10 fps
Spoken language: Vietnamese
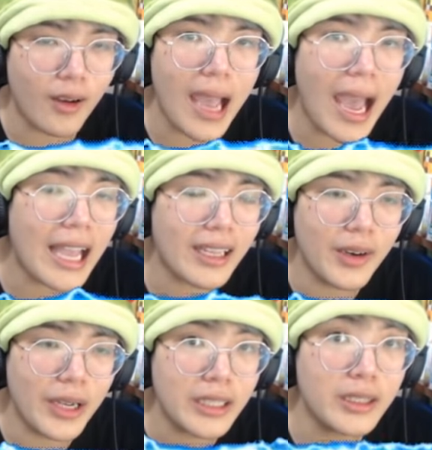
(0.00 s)
coi ai là
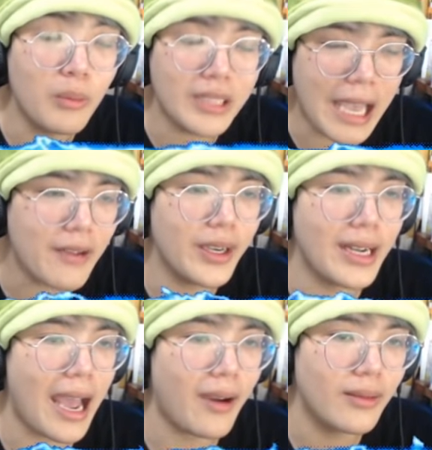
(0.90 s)
người đã tung xe của
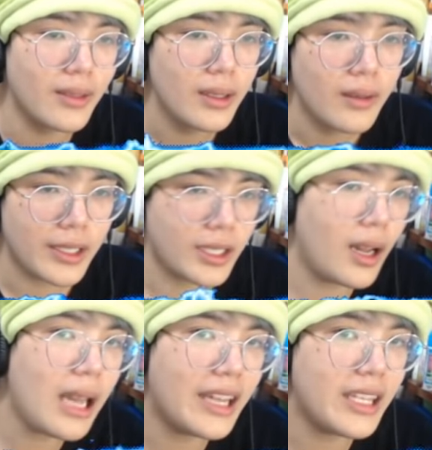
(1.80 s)
người nào. Và sau
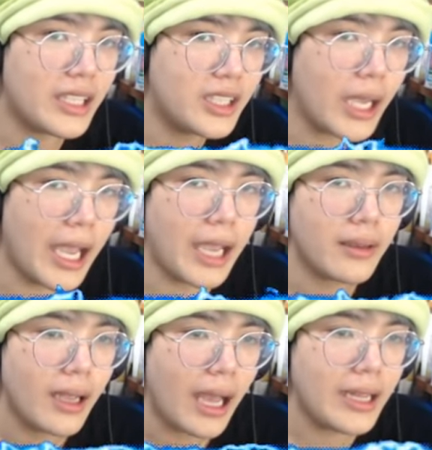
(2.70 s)
đó là anh Vịt xuất
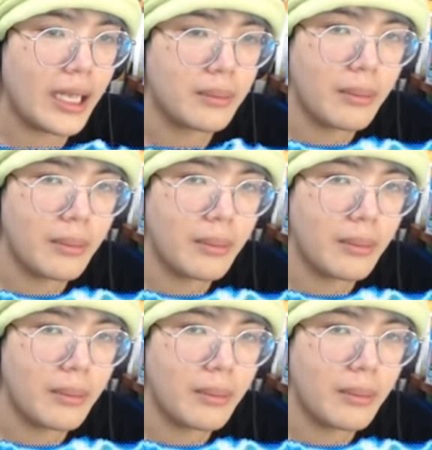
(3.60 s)
hiện. Anh Vịt